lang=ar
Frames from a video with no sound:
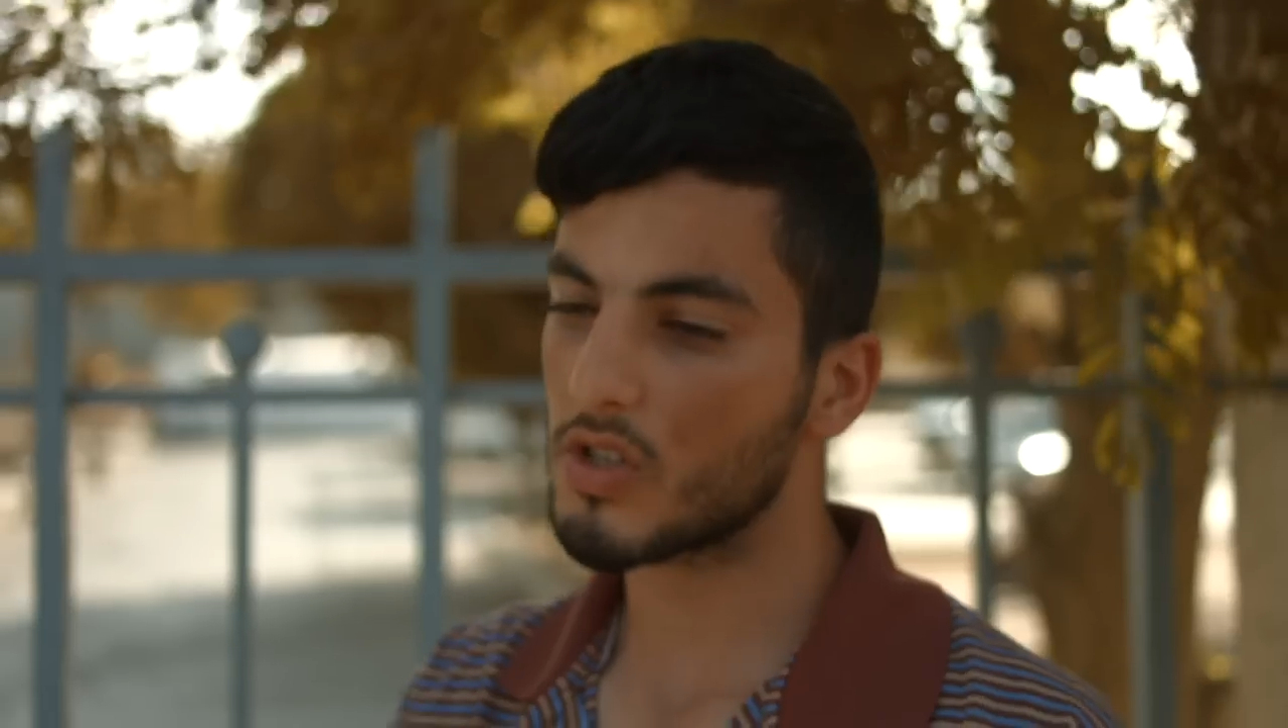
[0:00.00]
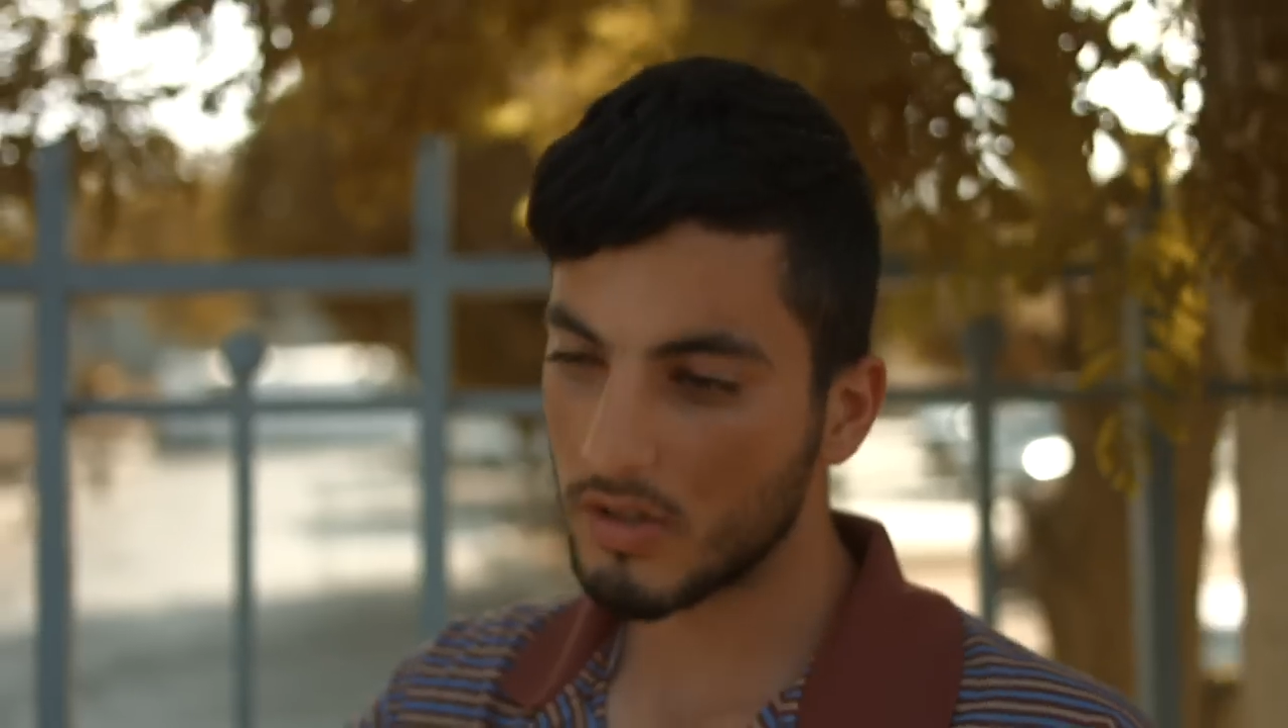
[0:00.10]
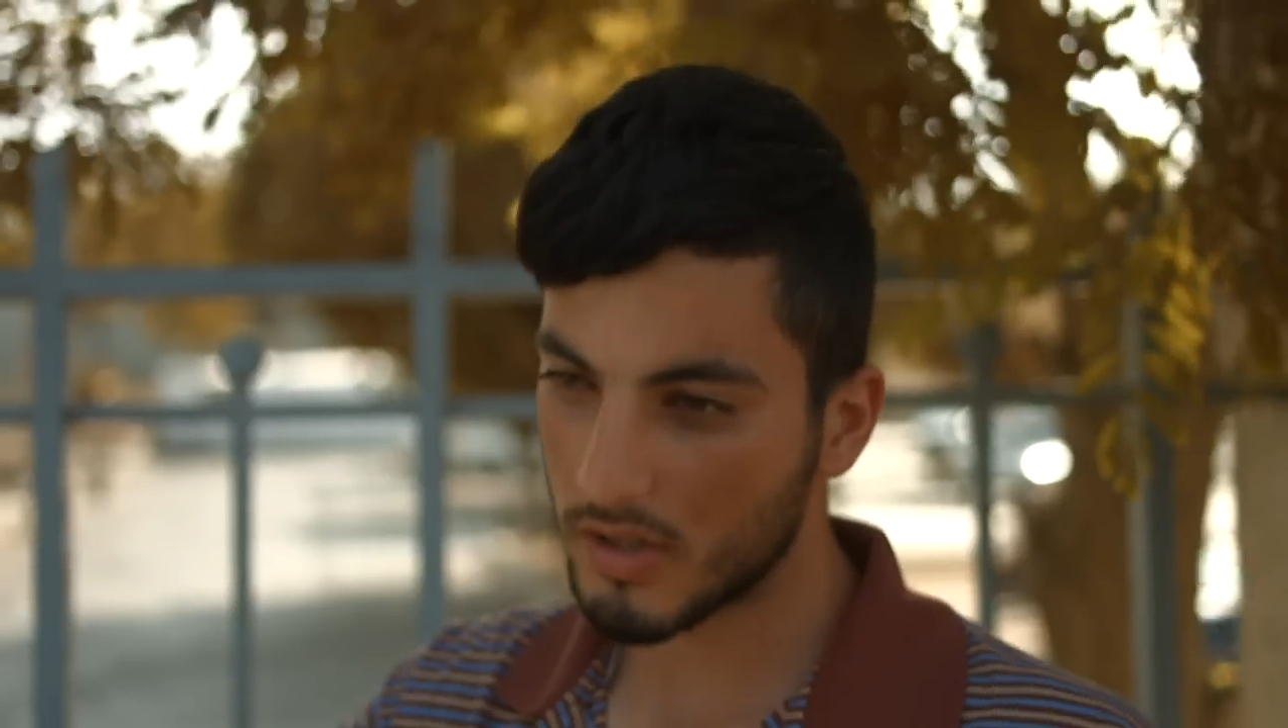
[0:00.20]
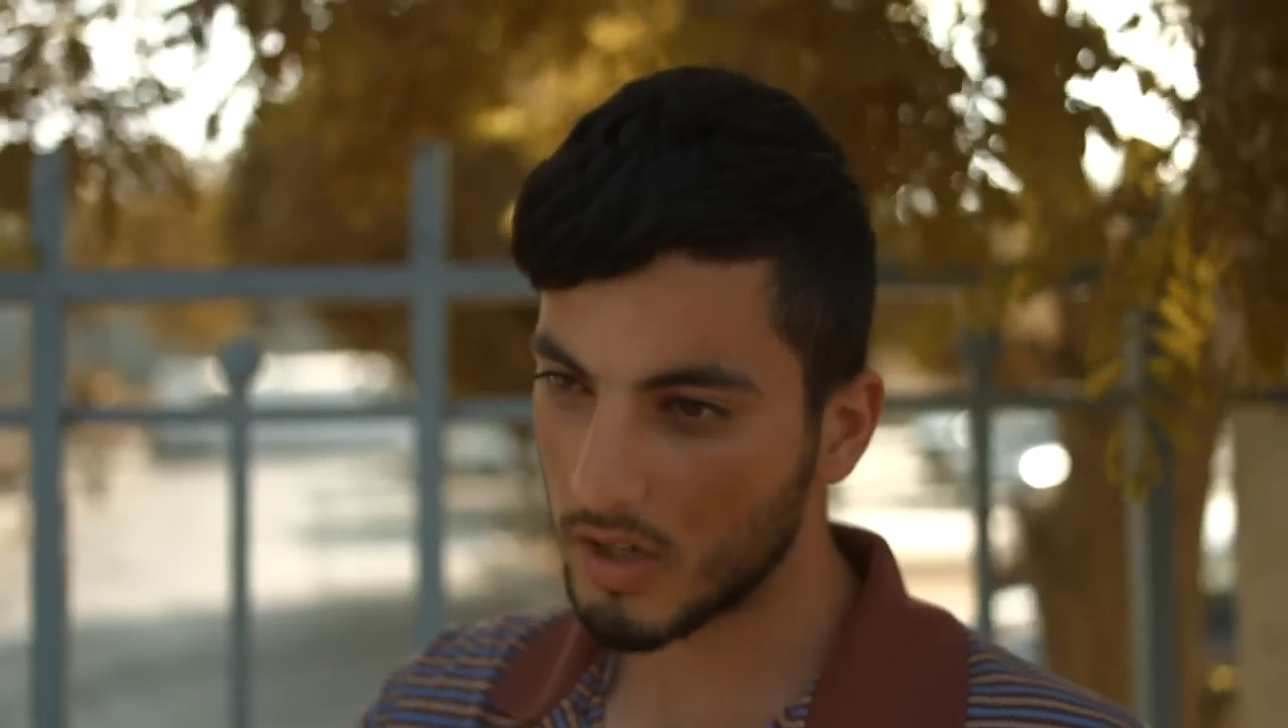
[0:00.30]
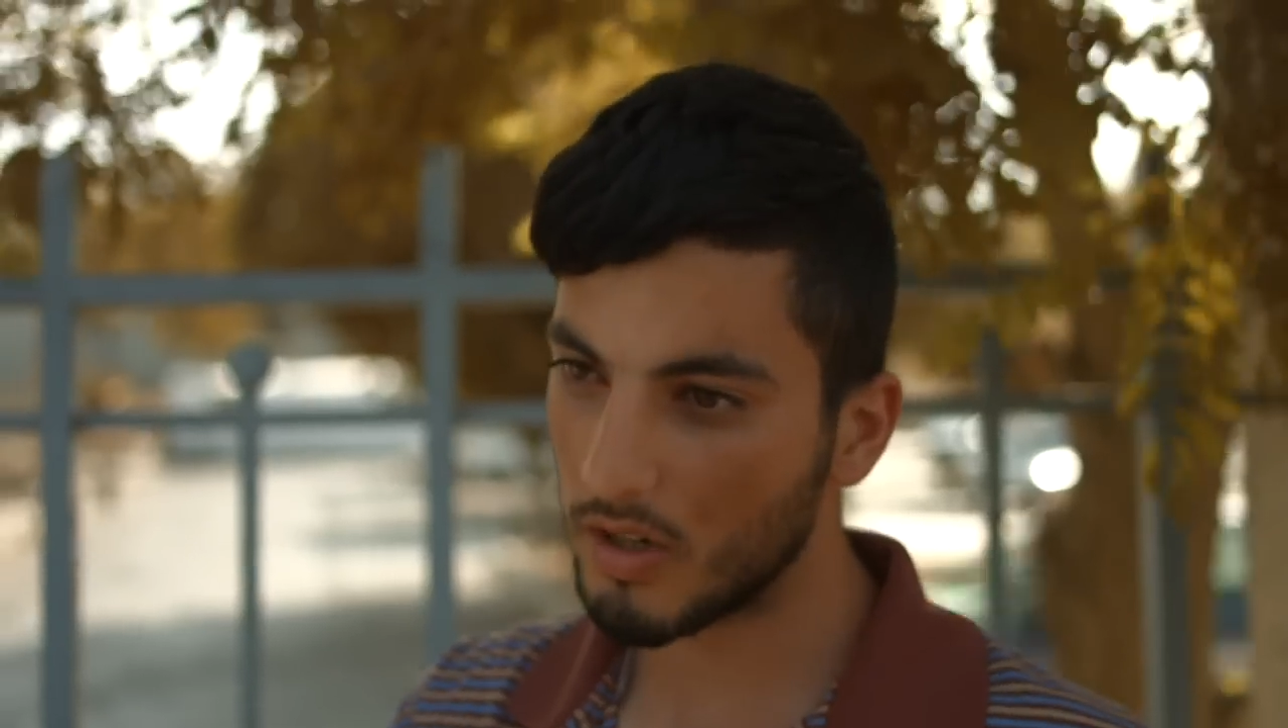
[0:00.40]

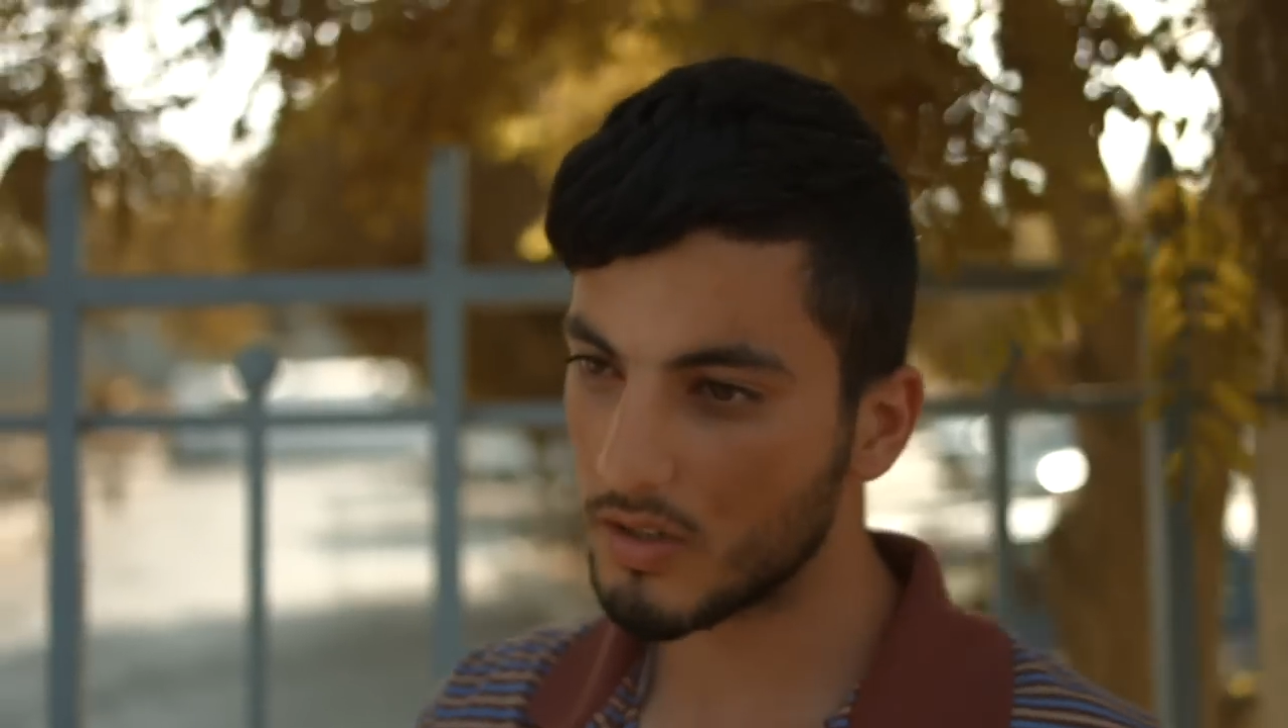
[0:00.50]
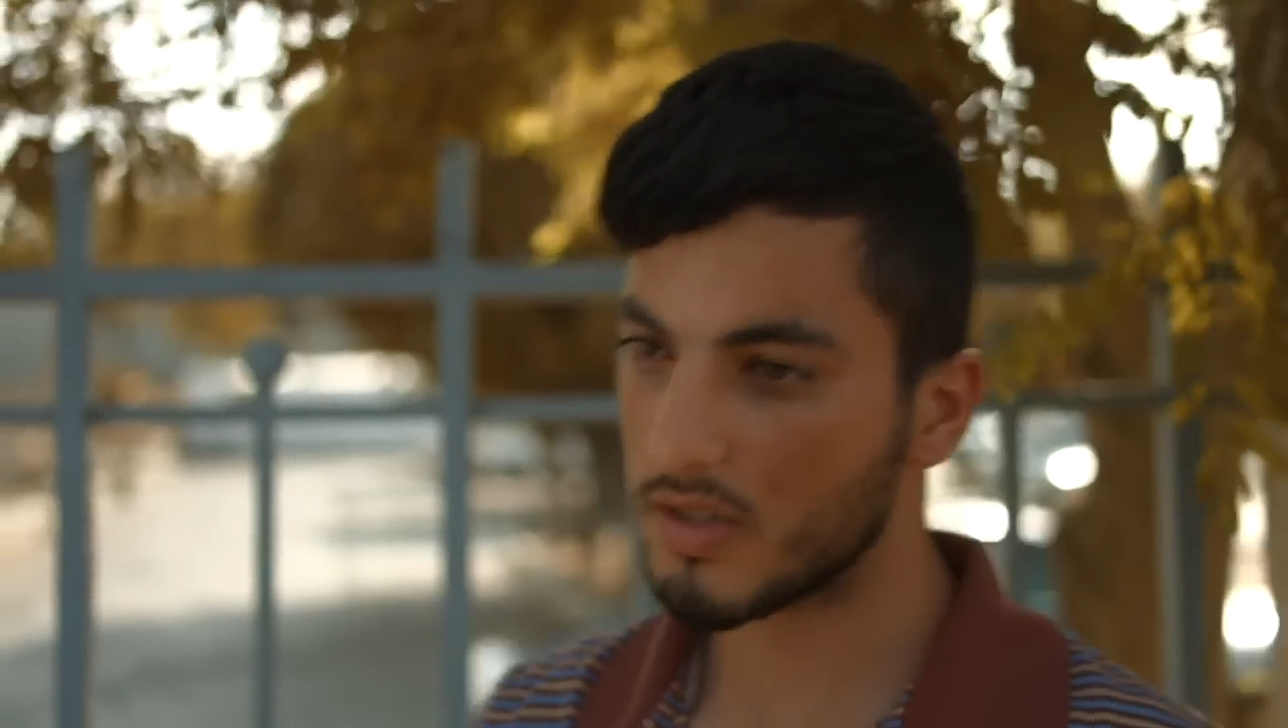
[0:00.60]
هون زي وادي